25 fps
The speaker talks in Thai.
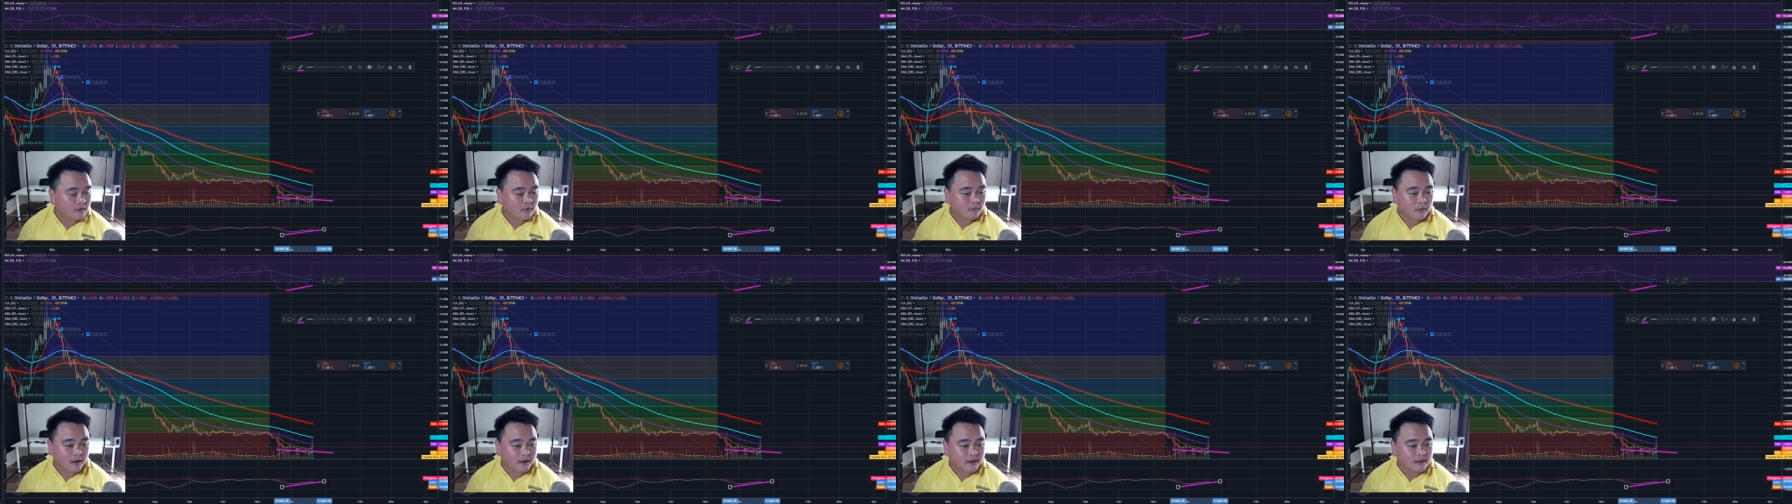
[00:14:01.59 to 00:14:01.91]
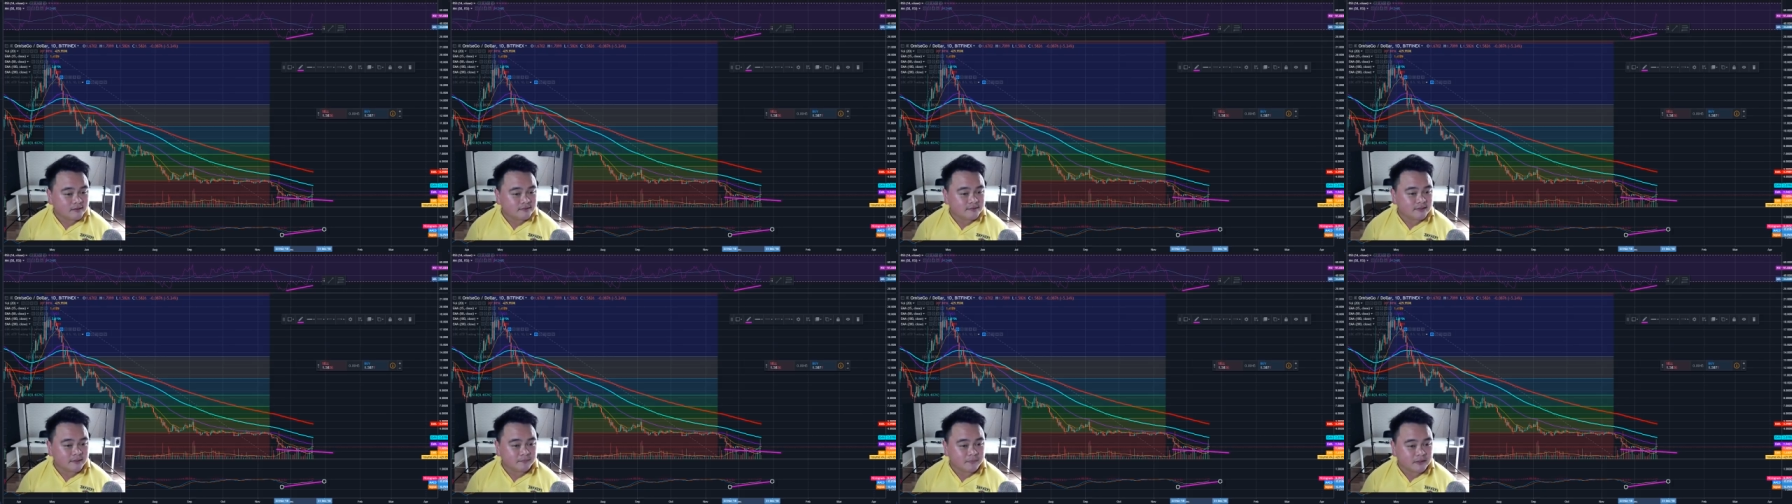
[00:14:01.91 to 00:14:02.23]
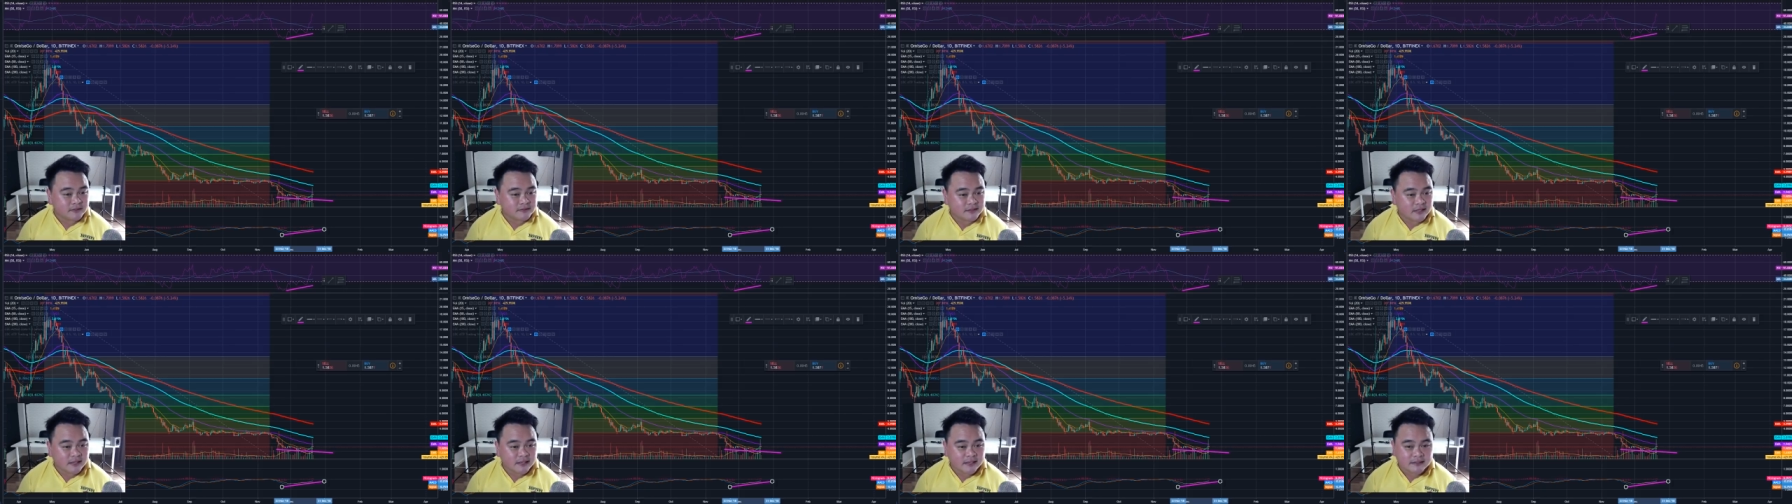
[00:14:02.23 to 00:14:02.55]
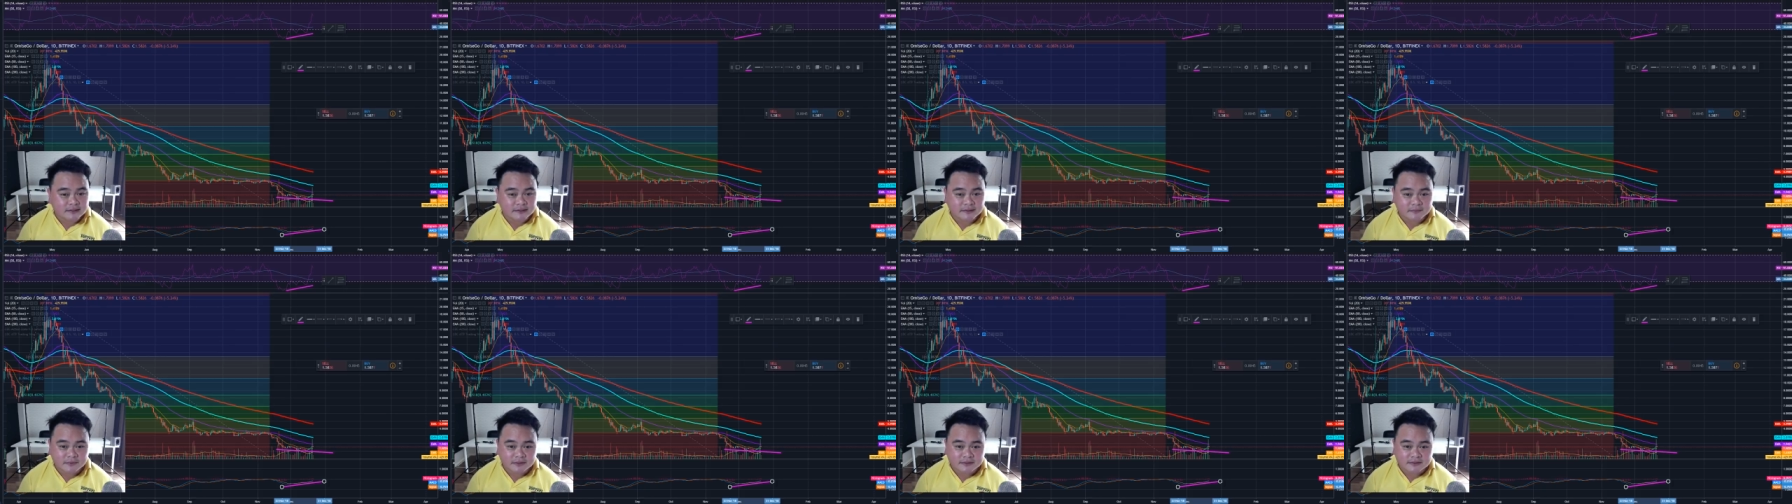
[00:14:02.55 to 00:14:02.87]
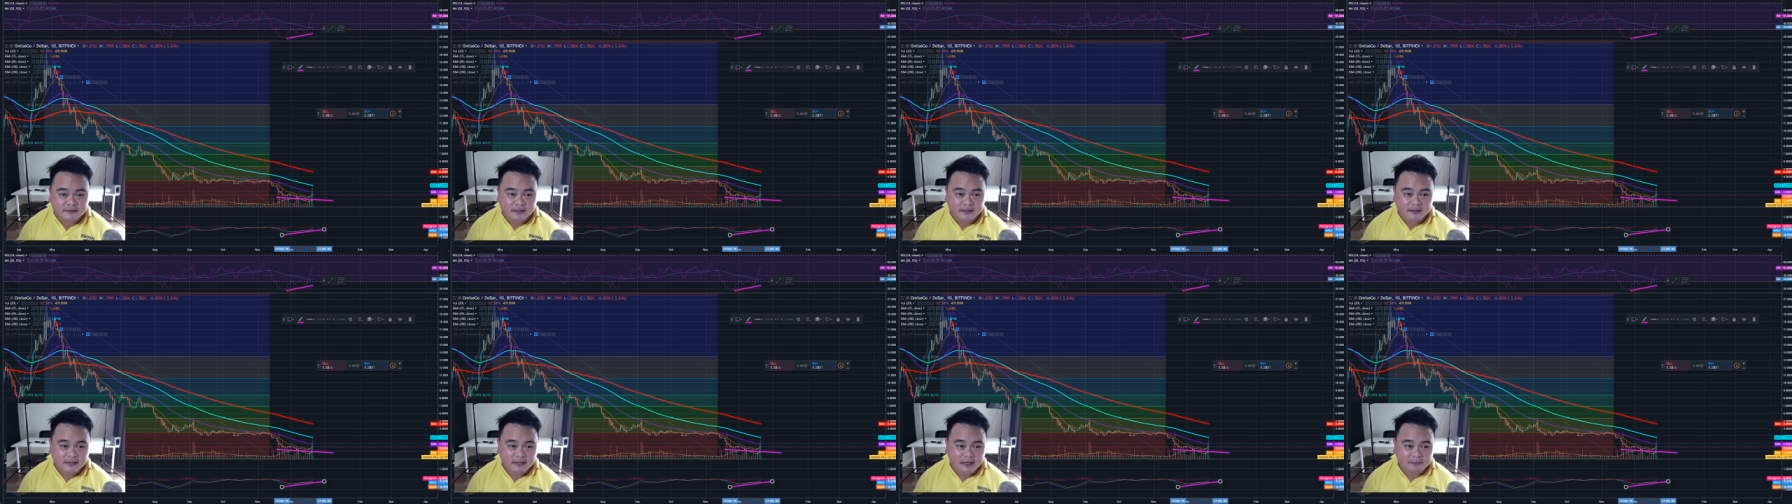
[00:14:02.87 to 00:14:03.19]
วันหนึ่ง 10%
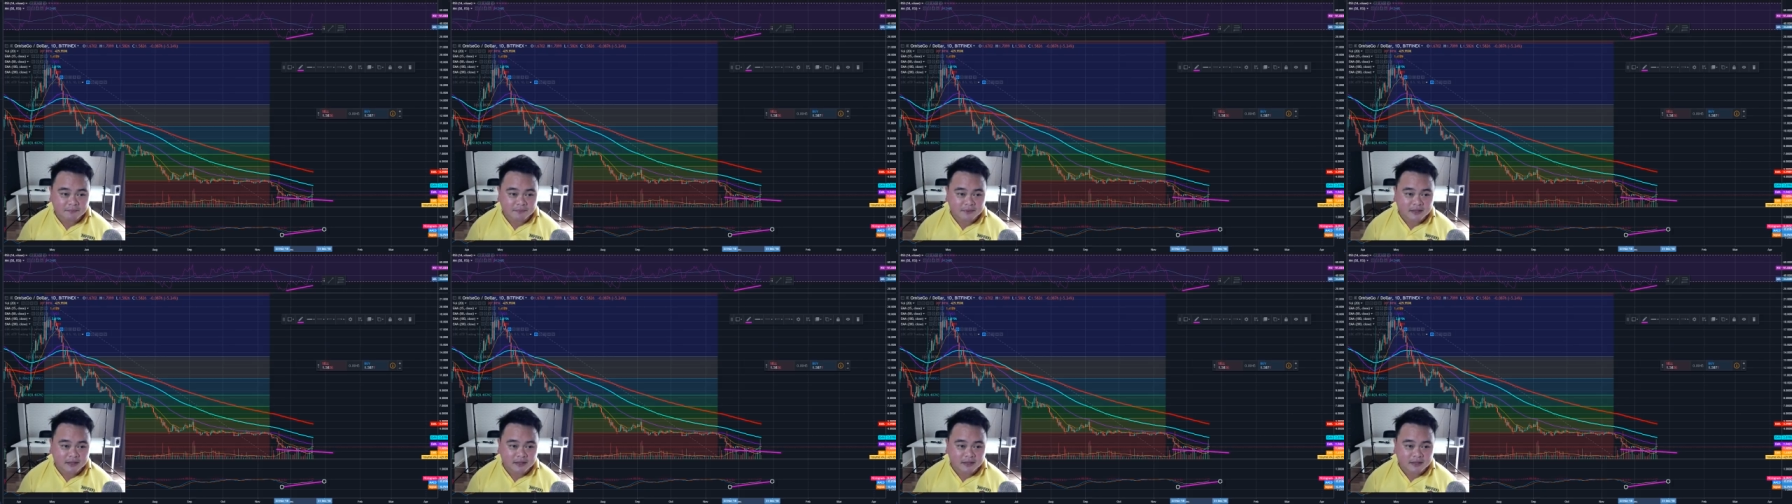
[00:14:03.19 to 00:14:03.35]
20% เก็บ